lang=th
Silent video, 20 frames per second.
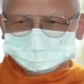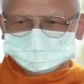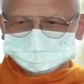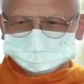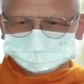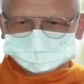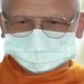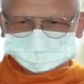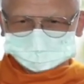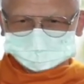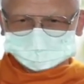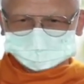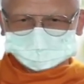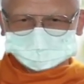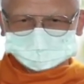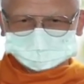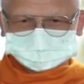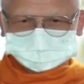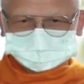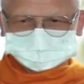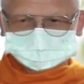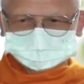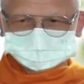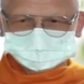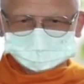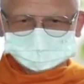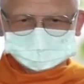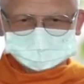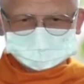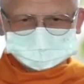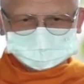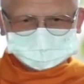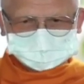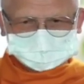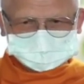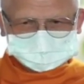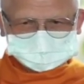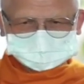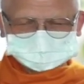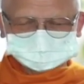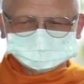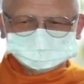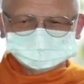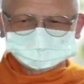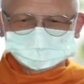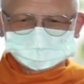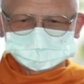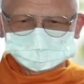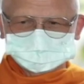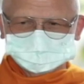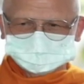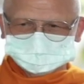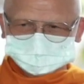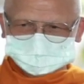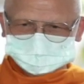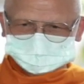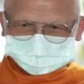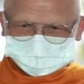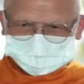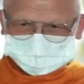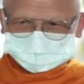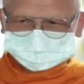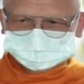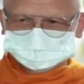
จงรู้จักตัวเองคำนี้หมาย